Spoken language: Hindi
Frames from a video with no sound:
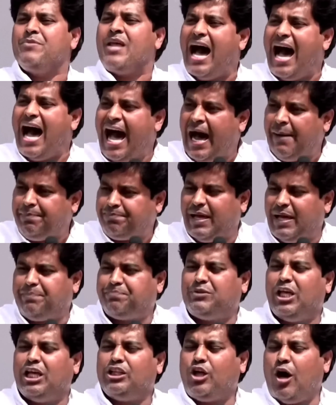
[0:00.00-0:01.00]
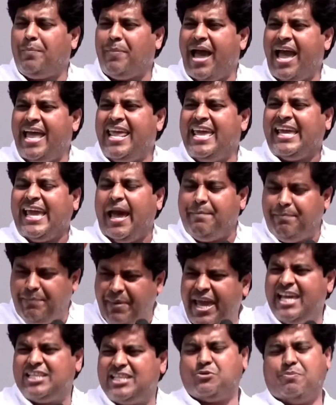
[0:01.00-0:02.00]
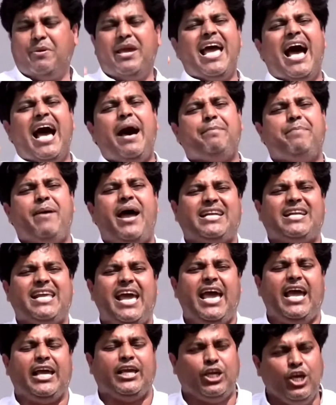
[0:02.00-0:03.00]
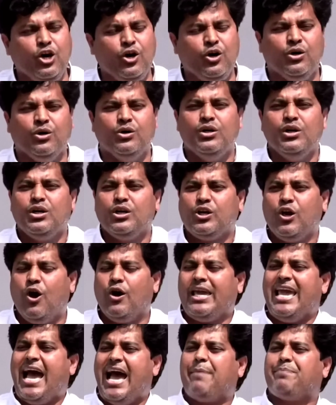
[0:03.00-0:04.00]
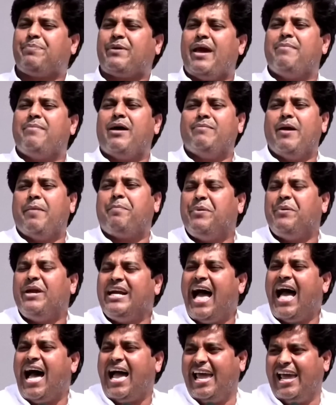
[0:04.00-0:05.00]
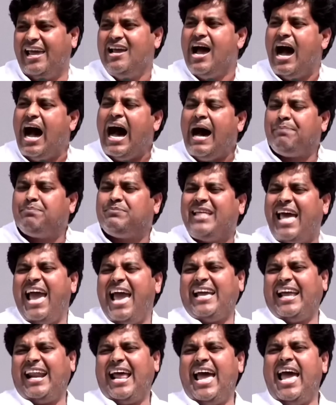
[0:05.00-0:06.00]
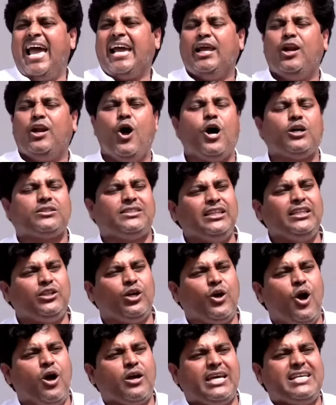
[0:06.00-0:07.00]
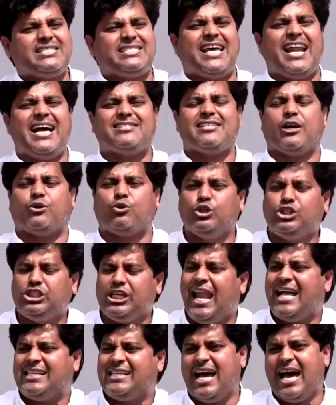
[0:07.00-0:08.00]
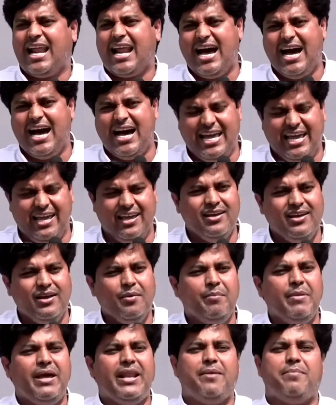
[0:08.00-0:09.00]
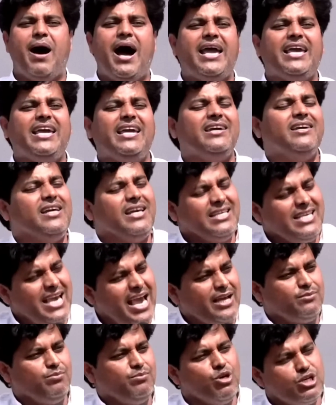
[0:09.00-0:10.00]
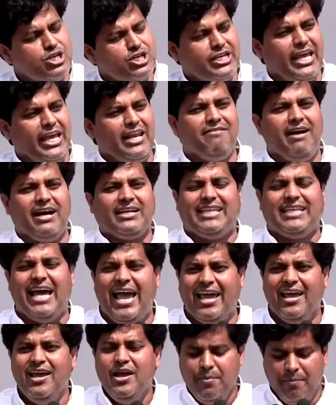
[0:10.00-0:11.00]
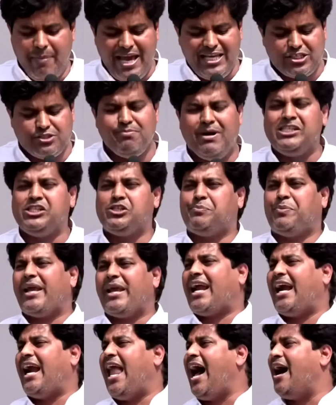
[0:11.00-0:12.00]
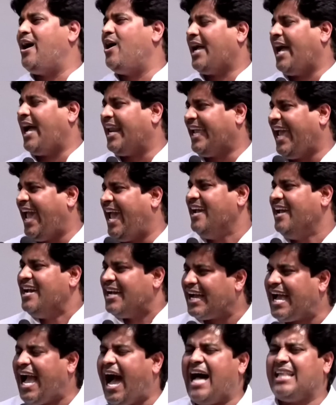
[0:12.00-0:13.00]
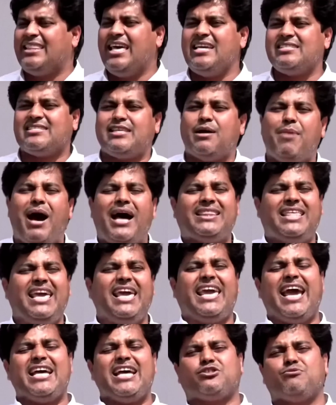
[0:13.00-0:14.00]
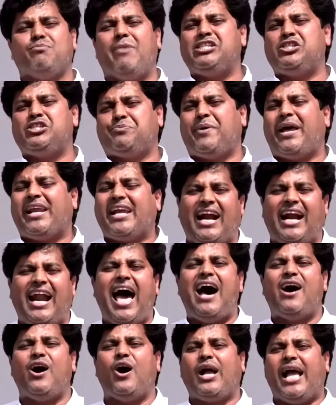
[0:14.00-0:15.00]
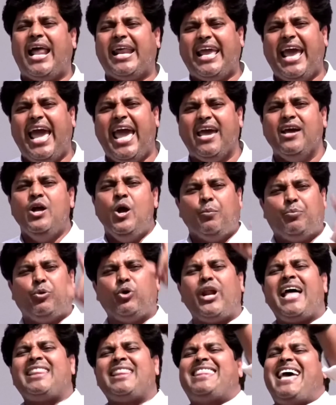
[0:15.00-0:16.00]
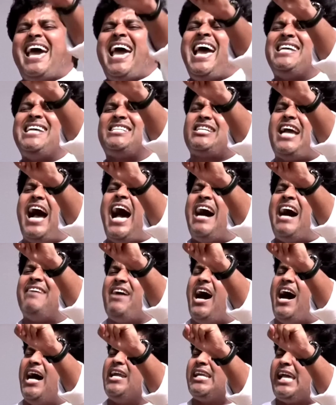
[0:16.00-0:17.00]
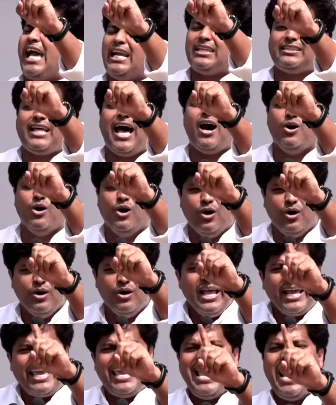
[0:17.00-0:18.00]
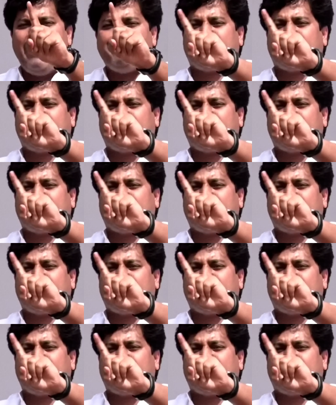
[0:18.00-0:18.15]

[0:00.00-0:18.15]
आप तपती दोपहरी के बीच भी यहां बैठे हैं क्यों क्योंकि आपके मन में पीड़ा है आप देख रहे हैं कि लोकतंत्र को किस तरह से कुचला जा रहा है मेरे भाई ये एक मुश्किल वक्त है मैं इस मंच पर खड़ा होकर के गांधी समाधि के इस मंच पर खड़ा होकर के पूरे देश का आवाहन करता हूं कि अब